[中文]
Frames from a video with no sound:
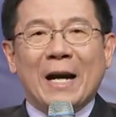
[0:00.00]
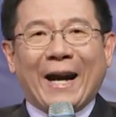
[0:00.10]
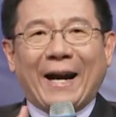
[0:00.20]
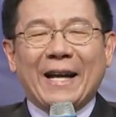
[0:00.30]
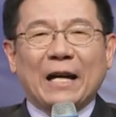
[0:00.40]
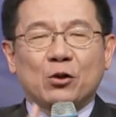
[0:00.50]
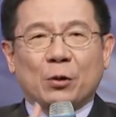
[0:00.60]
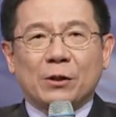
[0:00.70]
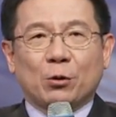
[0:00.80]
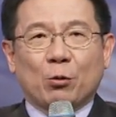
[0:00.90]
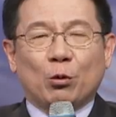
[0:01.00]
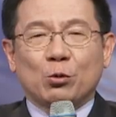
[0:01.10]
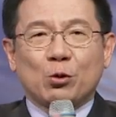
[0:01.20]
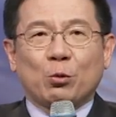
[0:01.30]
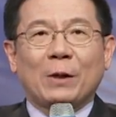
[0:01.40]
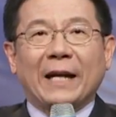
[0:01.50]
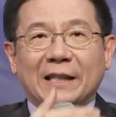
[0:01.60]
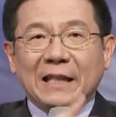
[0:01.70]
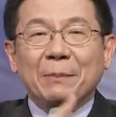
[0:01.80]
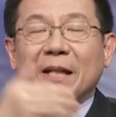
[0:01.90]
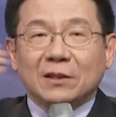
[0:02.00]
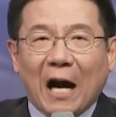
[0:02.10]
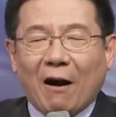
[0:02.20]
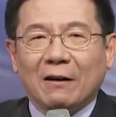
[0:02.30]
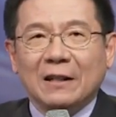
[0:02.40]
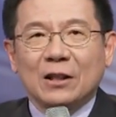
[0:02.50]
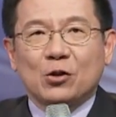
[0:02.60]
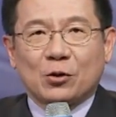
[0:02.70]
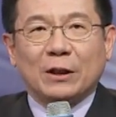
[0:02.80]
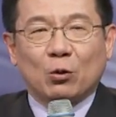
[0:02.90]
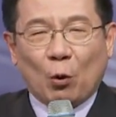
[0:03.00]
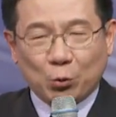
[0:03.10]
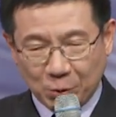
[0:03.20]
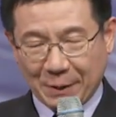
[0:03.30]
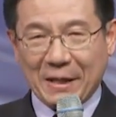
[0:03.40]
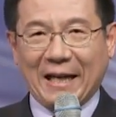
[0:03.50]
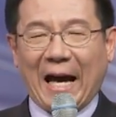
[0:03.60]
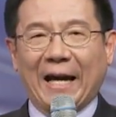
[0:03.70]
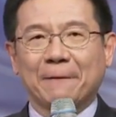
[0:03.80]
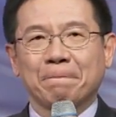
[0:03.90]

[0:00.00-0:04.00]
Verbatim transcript: 黑暗权势的国度出来移民到神的国度里面来。